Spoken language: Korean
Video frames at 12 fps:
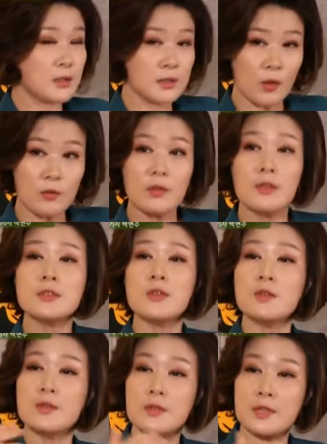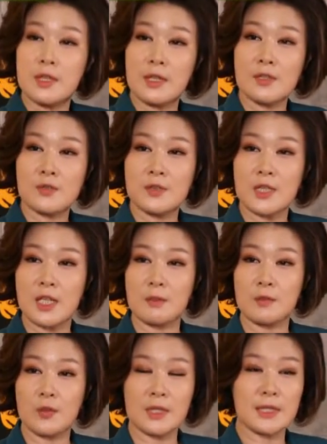적극적으로 응대를 해주는
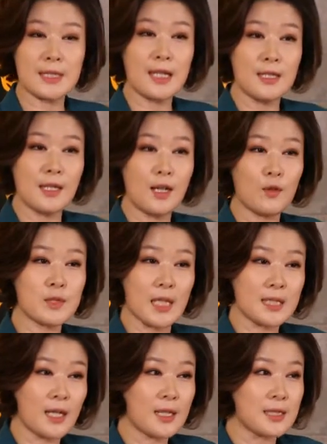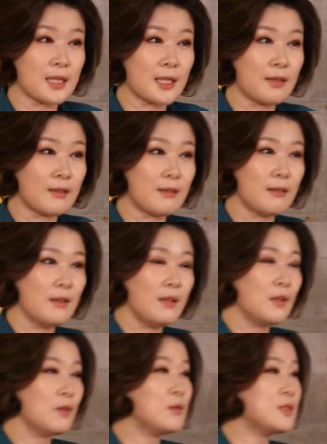사람은 굉장히 상냥하고 자상하잖아요.
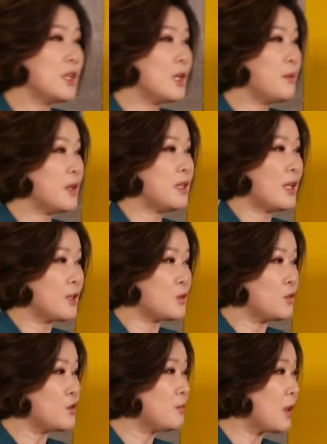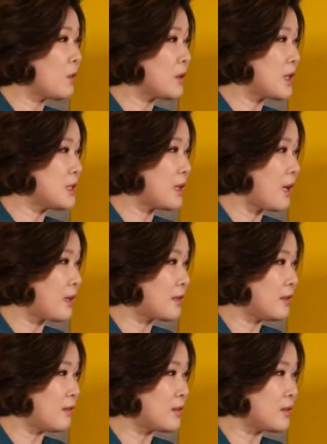그럼 그 사람에게 내가 존중받고 있다는 생각이
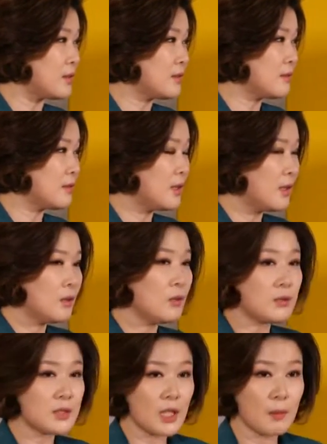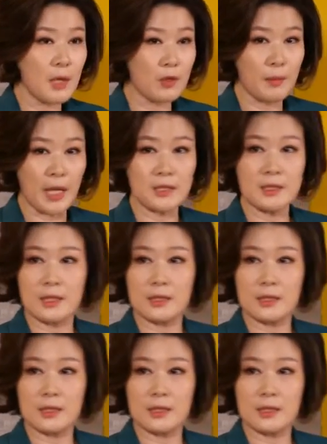들거든요. 음. 그 사람하고 말을